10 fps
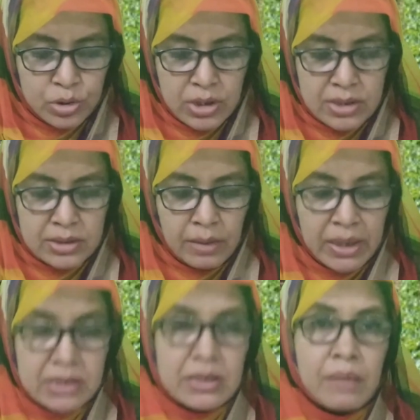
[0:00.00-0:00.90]
चीज़
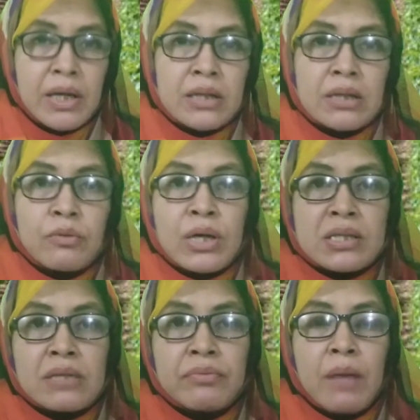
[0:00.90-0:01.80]
हमारे सामने आती है वो
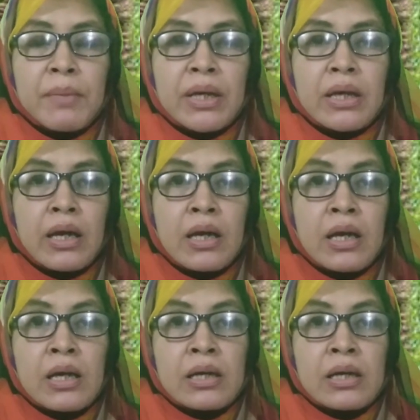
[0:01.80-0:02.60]
कैटल फार्मिंग है